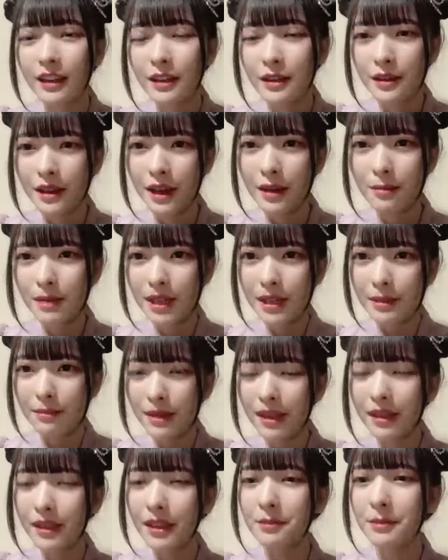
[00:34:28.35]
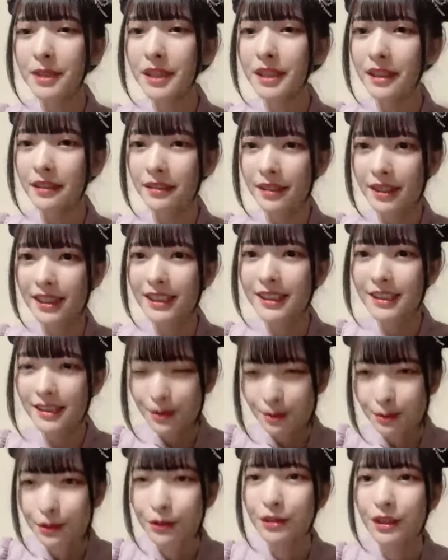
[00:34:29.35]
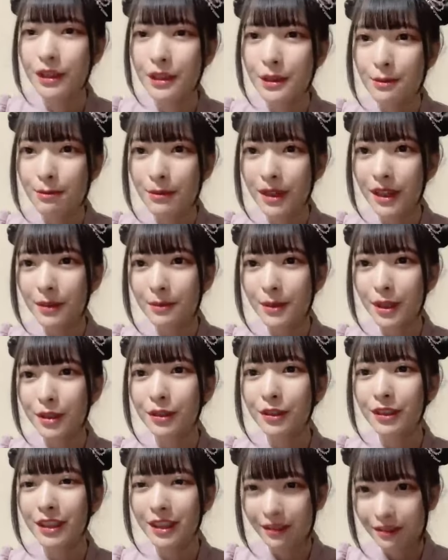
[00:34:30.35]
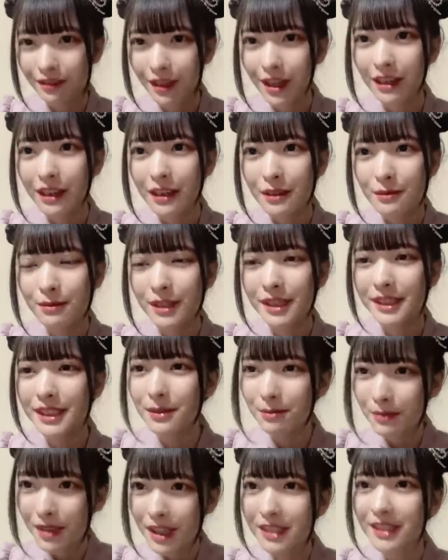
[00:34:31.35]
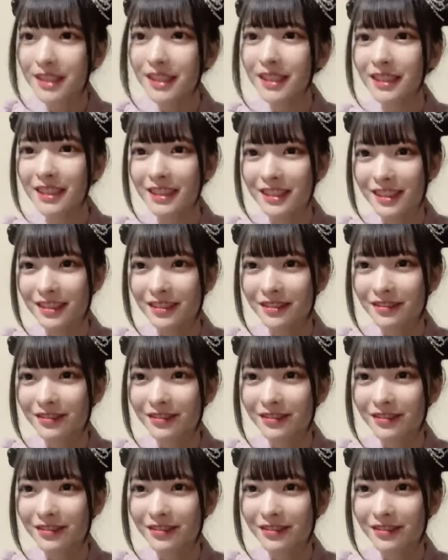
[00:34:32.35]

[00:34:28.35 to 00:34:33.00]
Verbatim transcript: あんまり漫画見ない私でも女神降臨はめっちゃ見やすいです